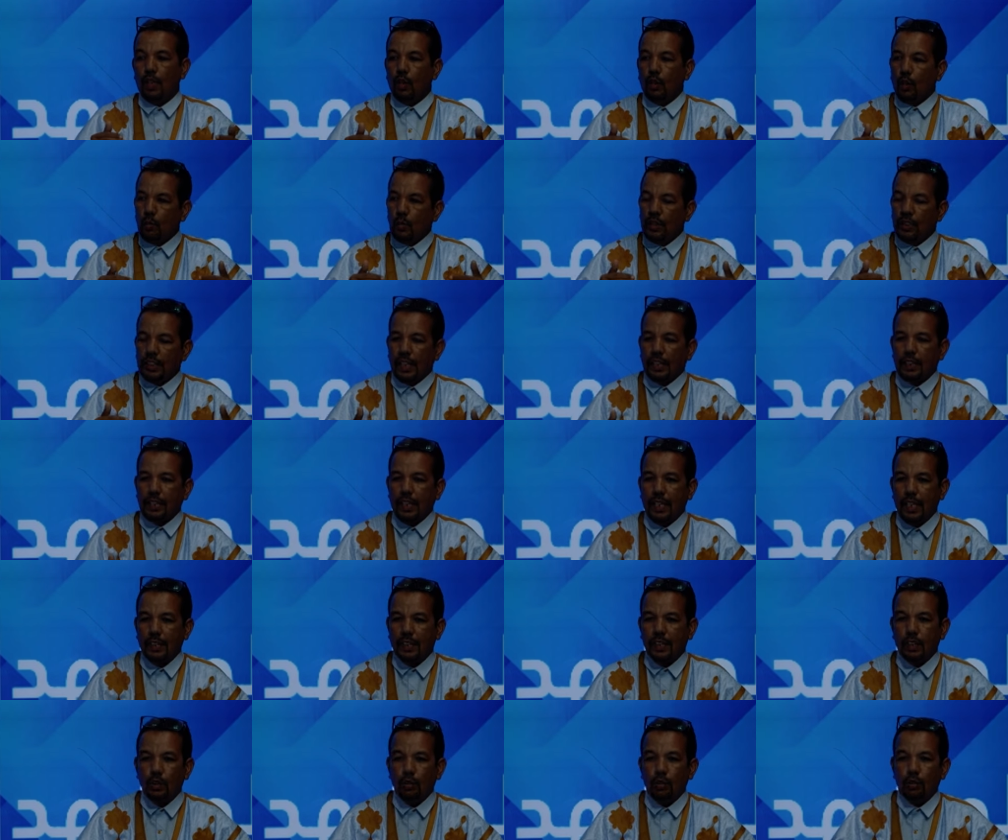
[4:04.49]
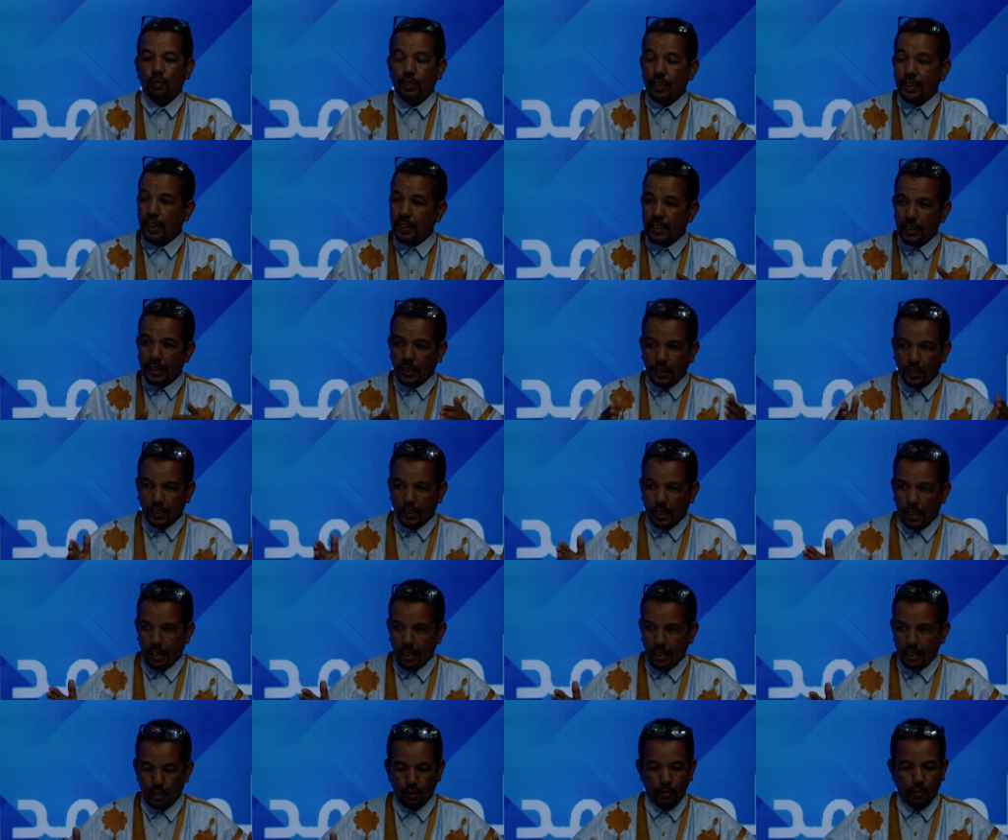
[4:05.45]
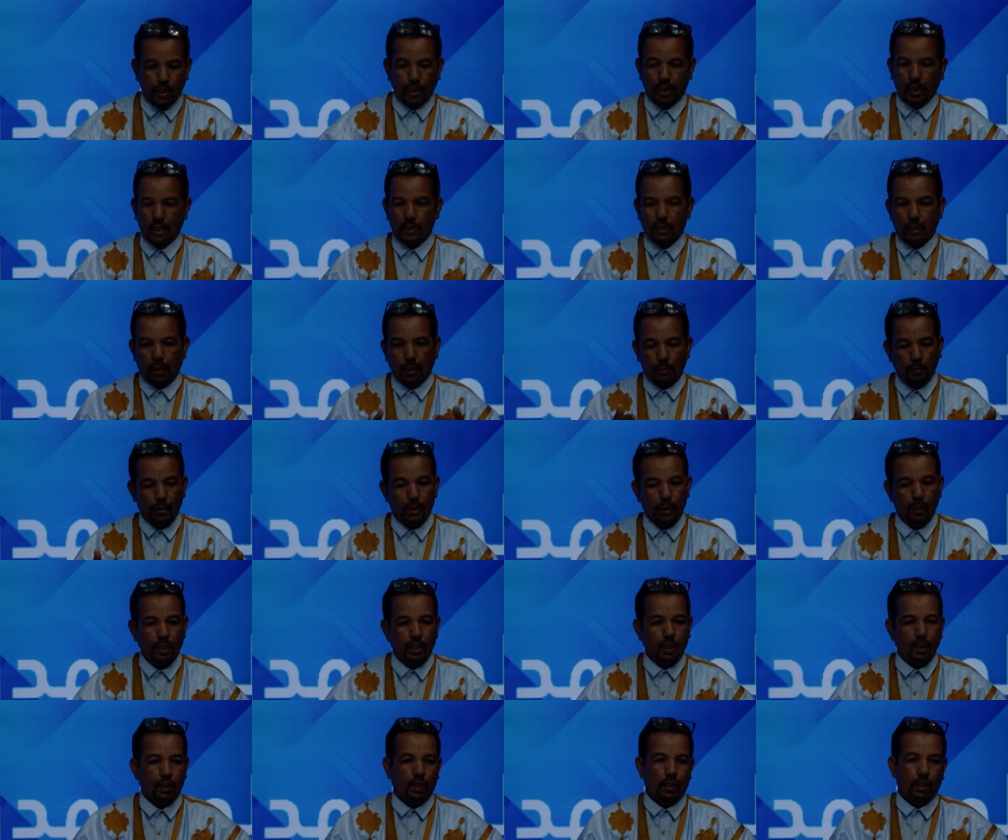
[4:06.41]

هو جرت العاده انه في اي قطاع سواء كانت التربيه